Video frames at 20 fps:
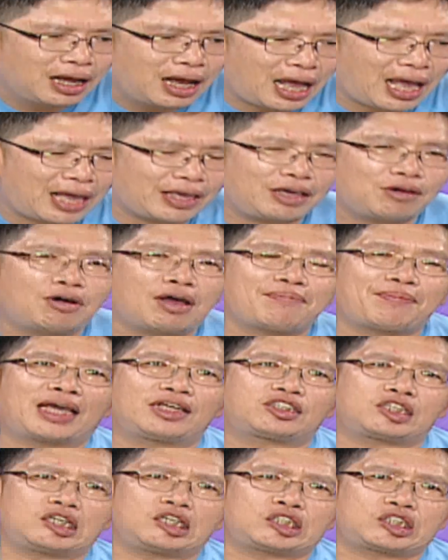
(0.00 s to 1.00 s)
啊，因为
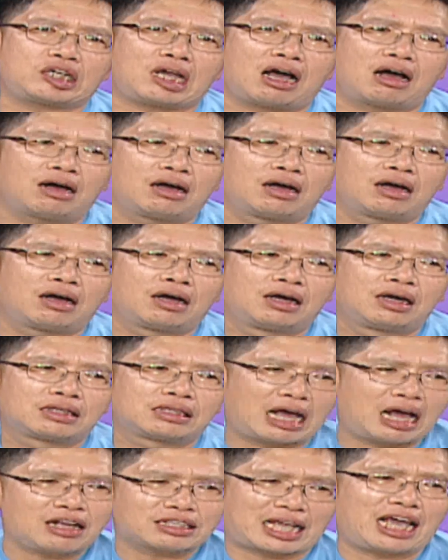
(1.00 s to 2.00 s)
没绩效，
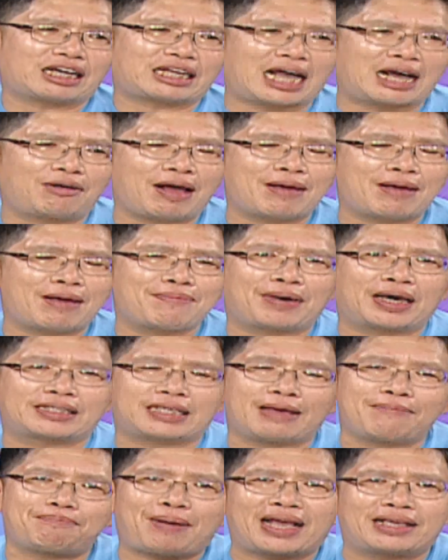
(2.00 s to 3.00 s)
然后才要赶快每
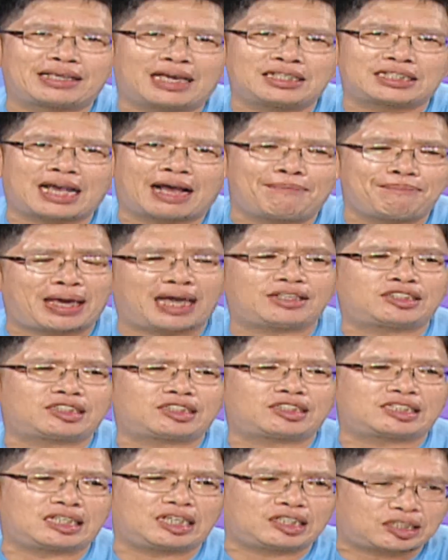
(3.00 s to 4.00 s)
天办演讲，没
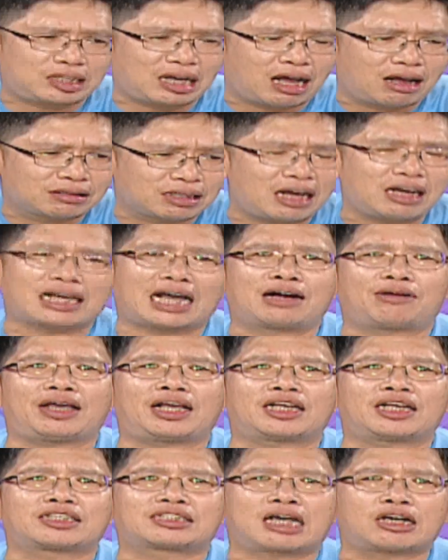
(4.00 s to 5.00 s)
绩效，然后赶
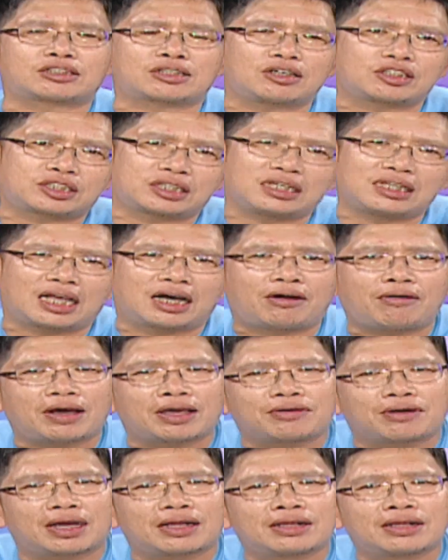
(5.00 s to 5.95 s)
快要招收新的会